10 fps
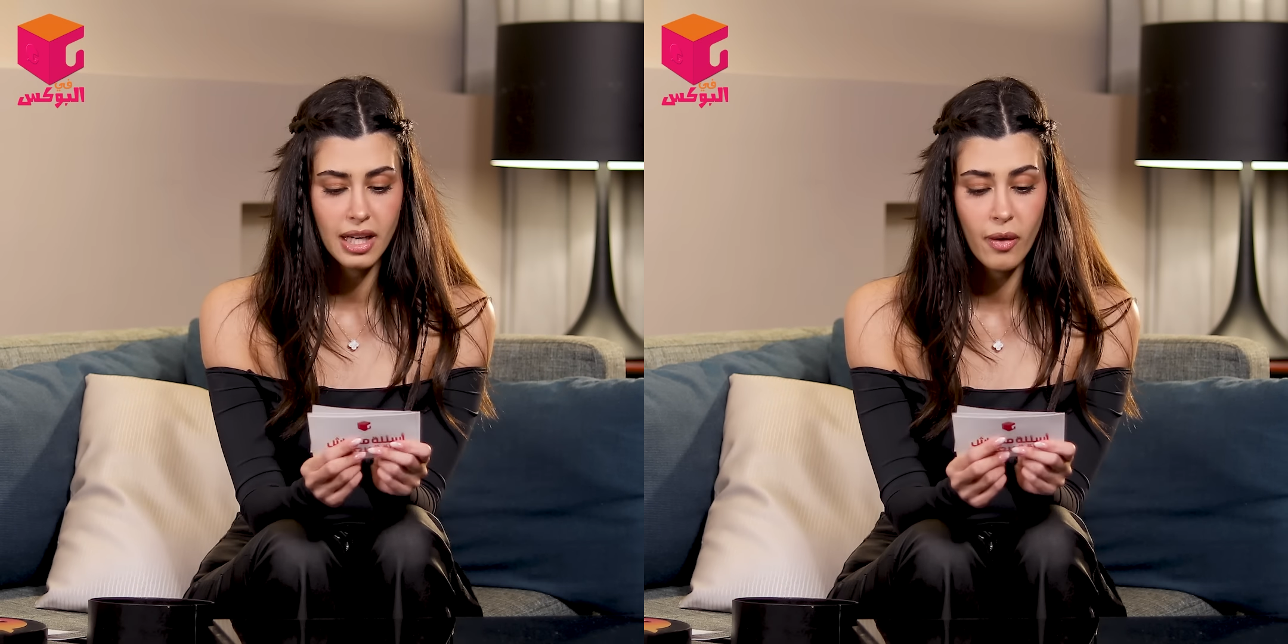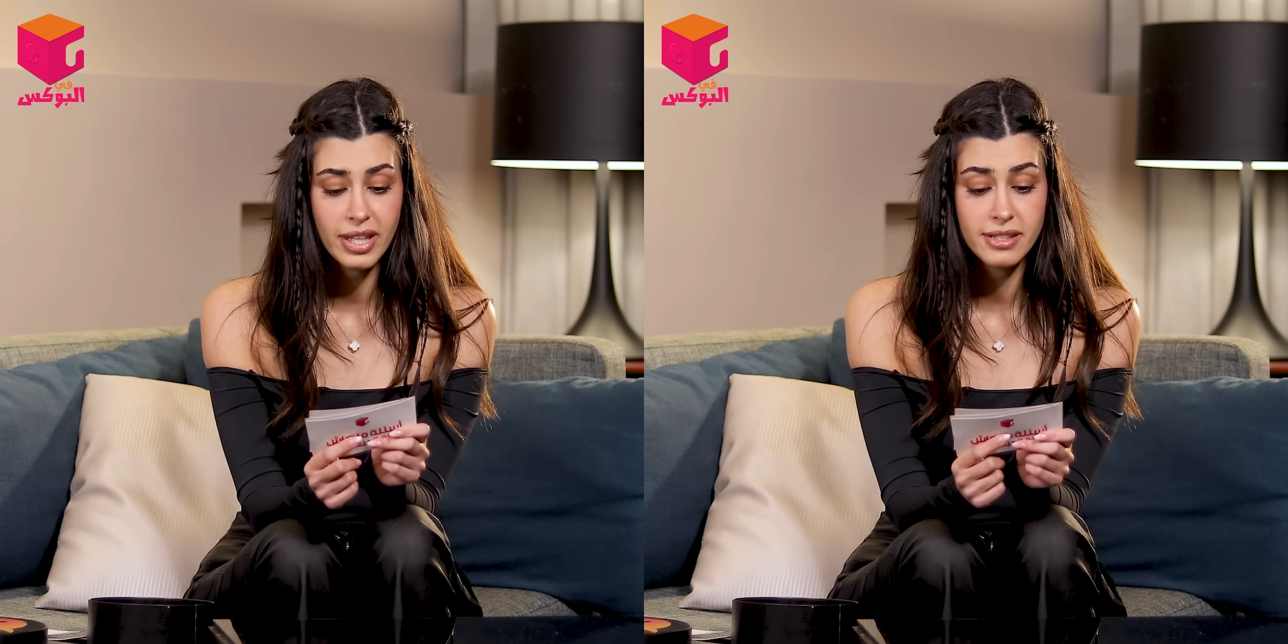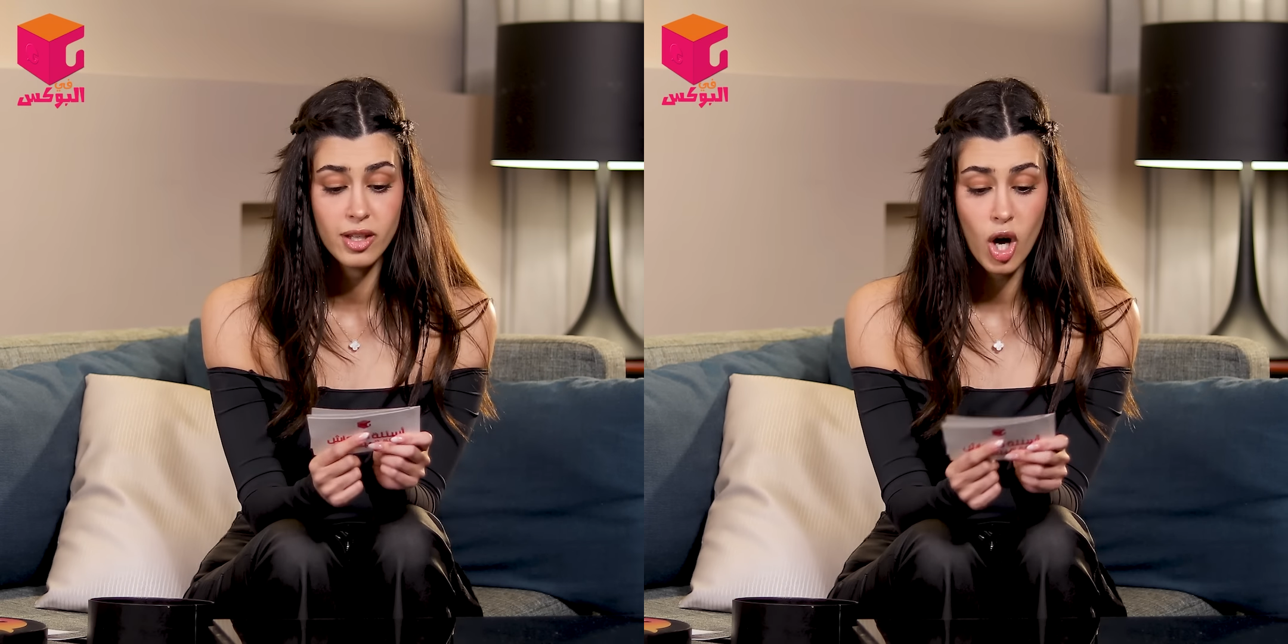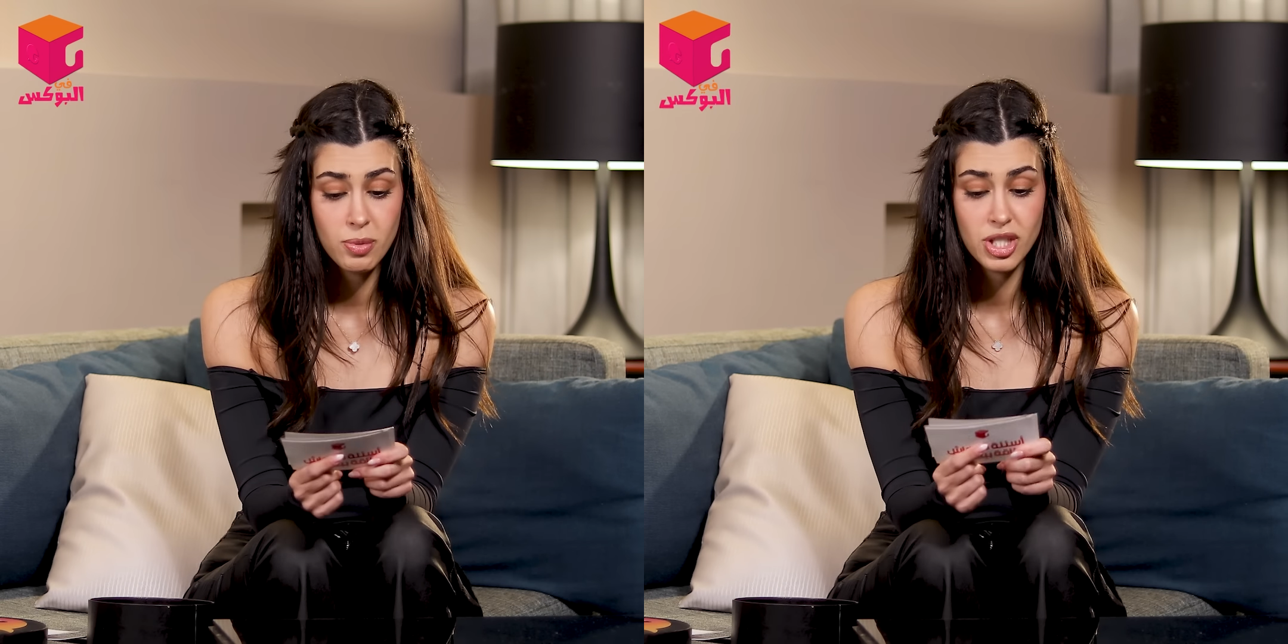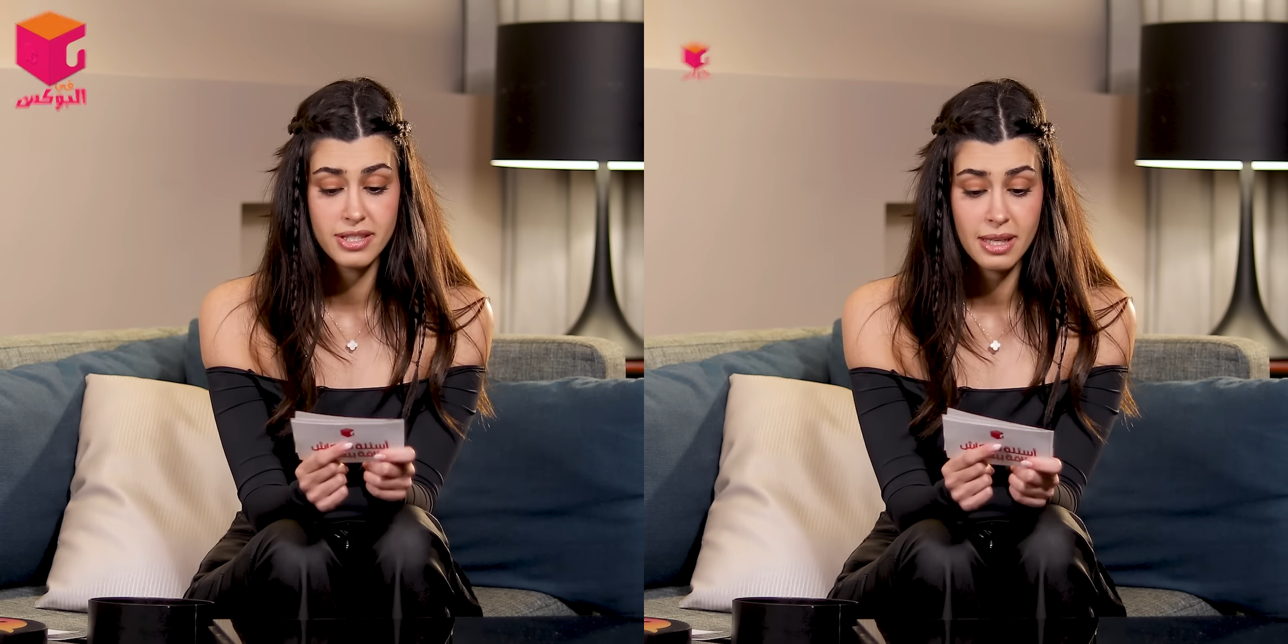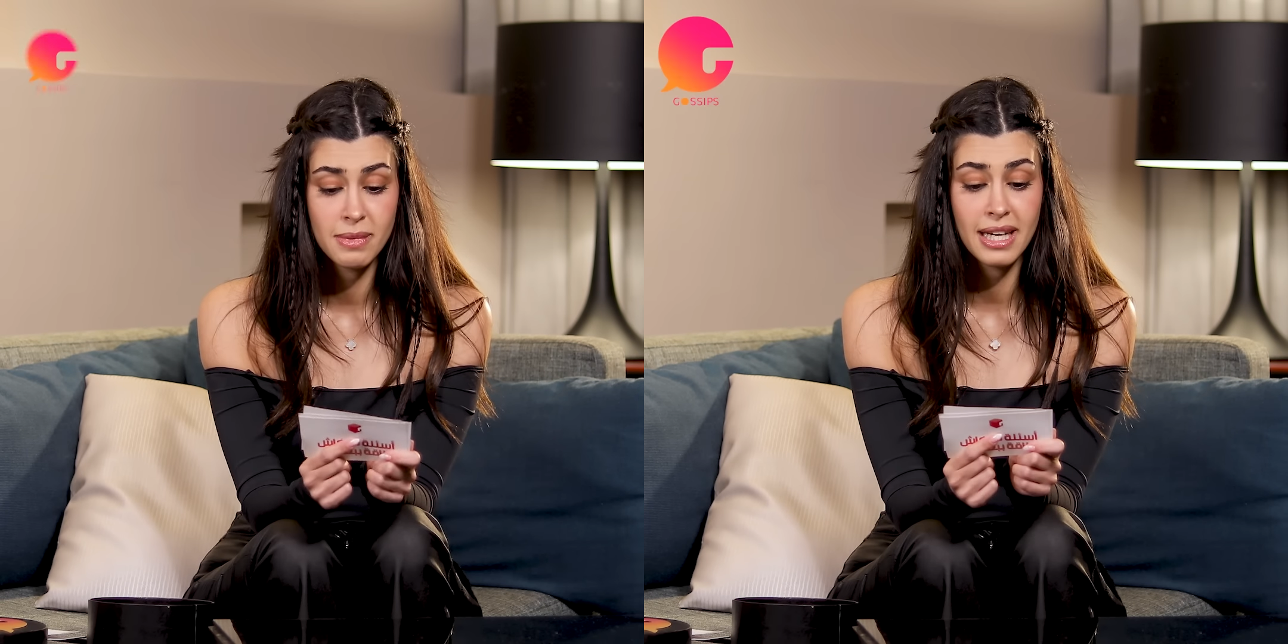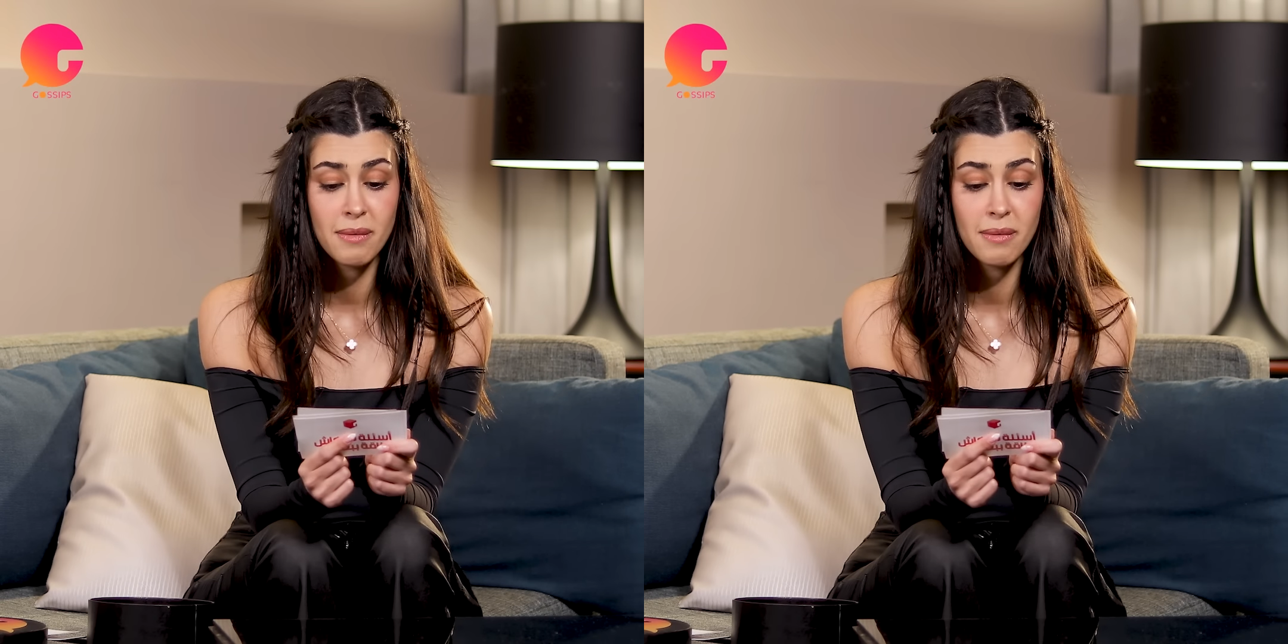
لو عندك اوبشن تعملي